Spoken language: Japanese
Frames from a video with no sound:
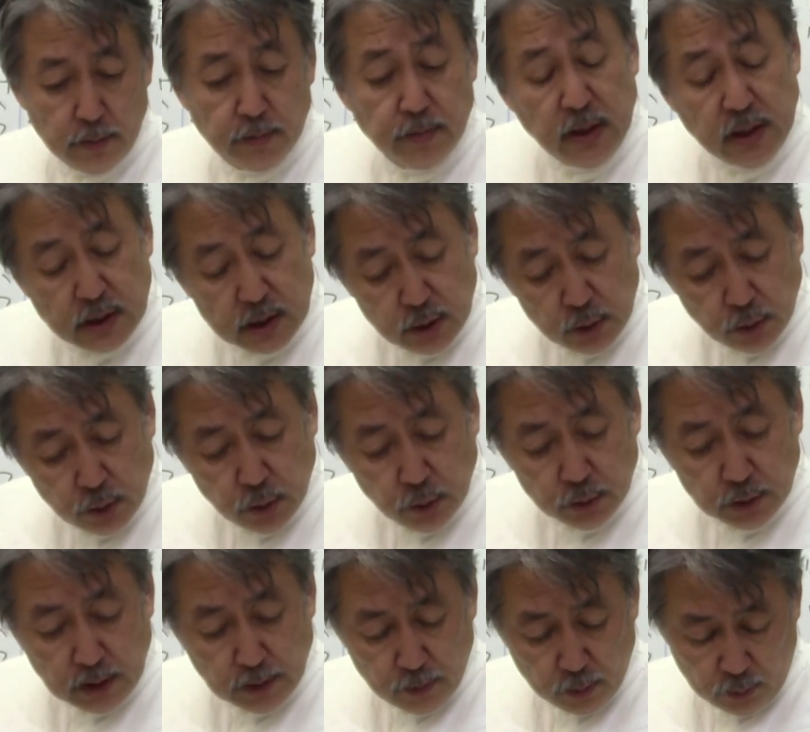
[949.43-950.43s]
道の
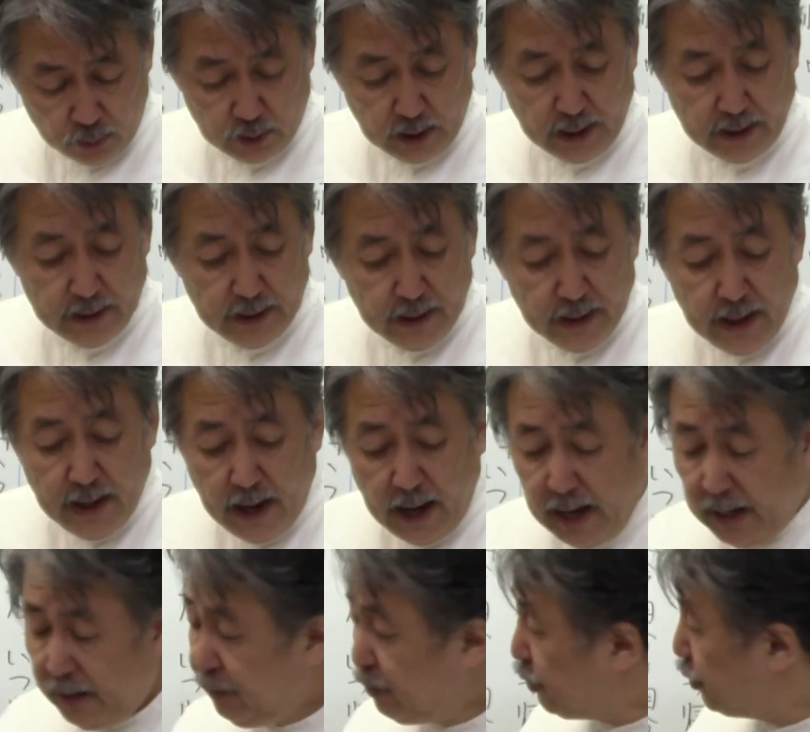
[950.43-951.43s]
ようなものだ。歩